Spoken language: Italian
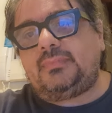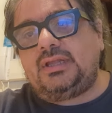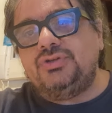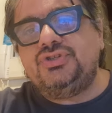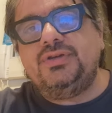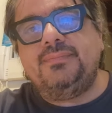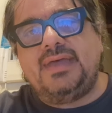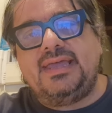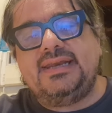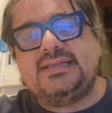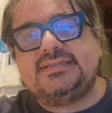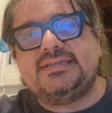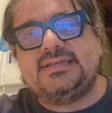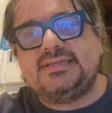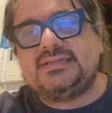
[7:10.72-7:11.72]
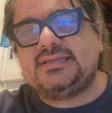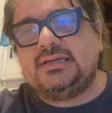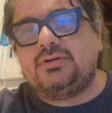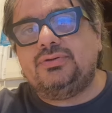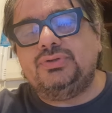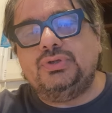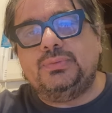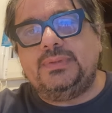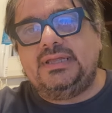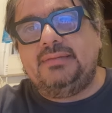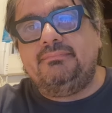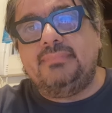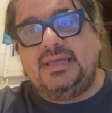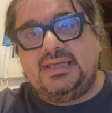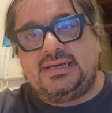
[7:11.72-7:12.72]
Jimenez secondo me
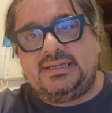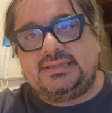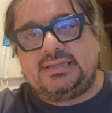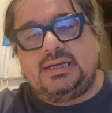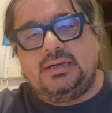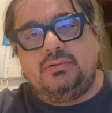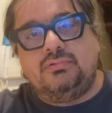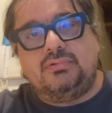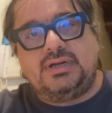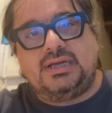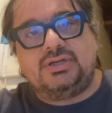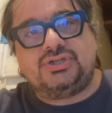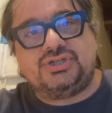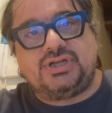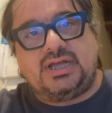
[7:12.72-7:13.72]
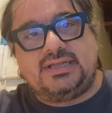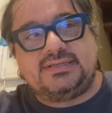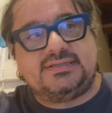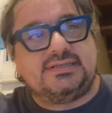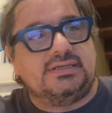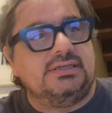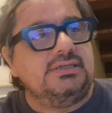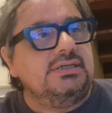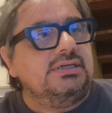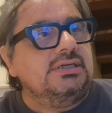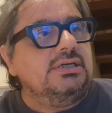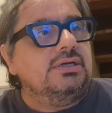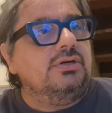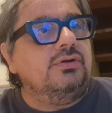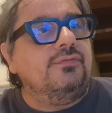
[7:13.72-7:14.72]
merita una chance.
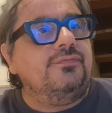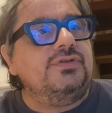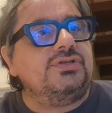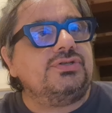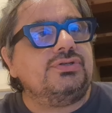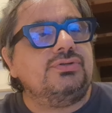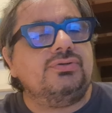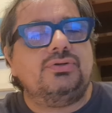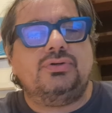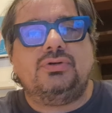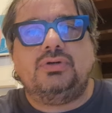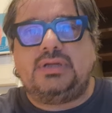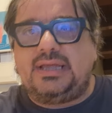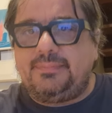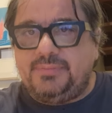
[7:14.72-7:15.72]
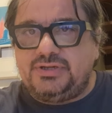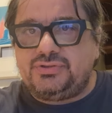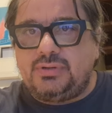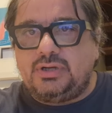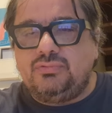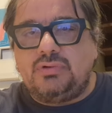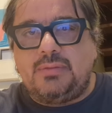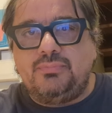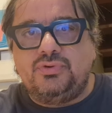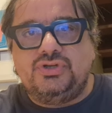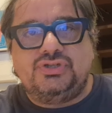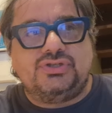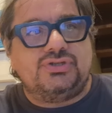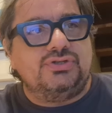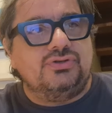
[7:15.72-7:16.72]
L'ho visto, ha preso anche
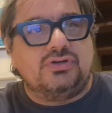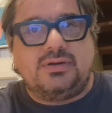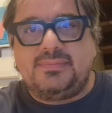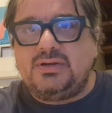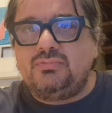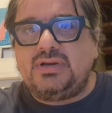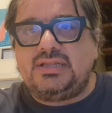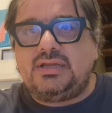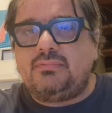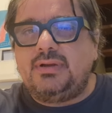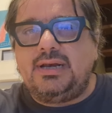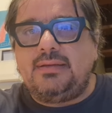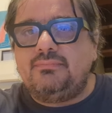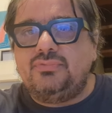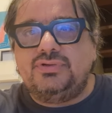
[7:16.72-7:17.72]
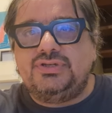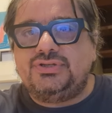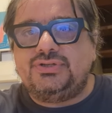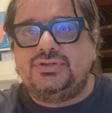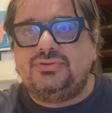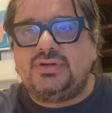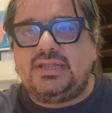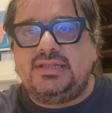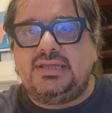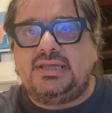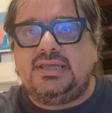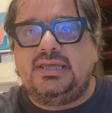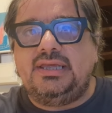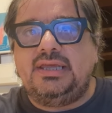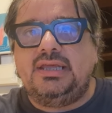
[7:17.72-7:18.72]
un'ammonizione, ma una di quelle ammonizioni di
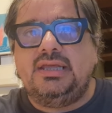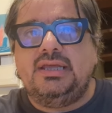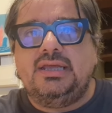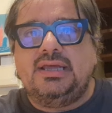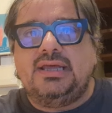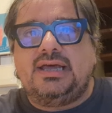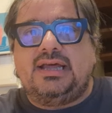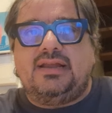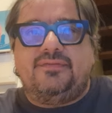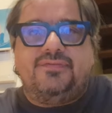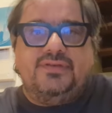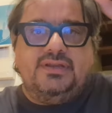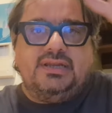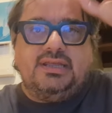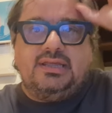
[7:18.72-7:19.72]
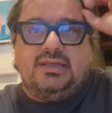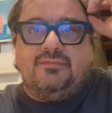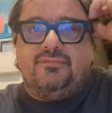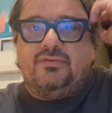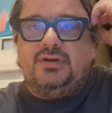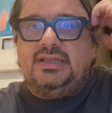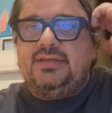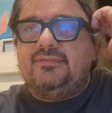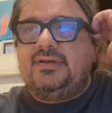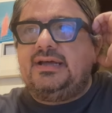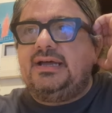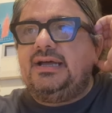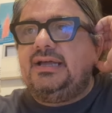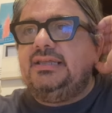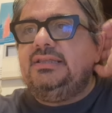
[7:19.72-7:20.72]
chi alla fine
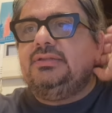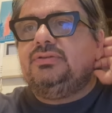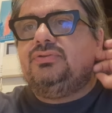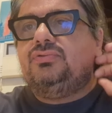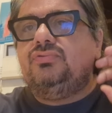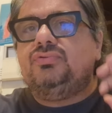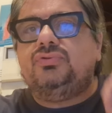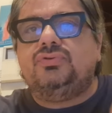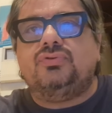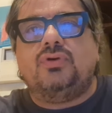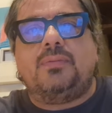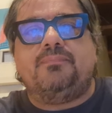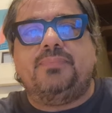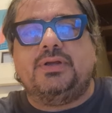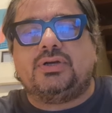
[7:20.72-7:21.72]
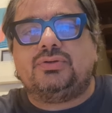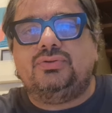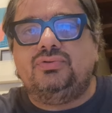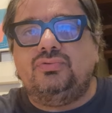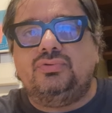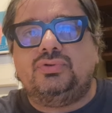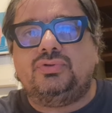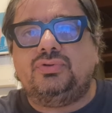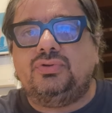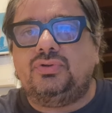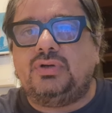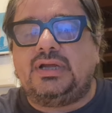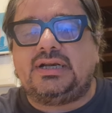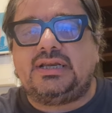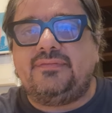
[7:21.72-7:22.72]
voleva in tutto e per
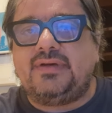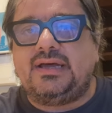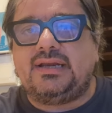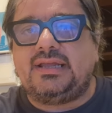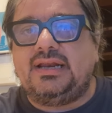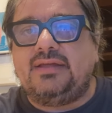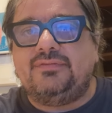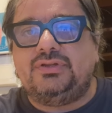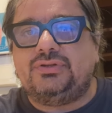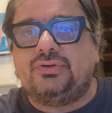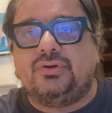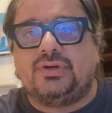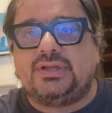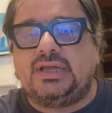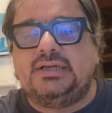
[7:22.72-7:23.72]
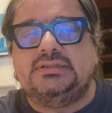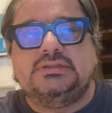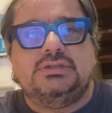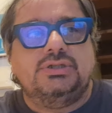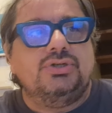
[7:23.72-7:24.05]
tutto arrivare alla vittoria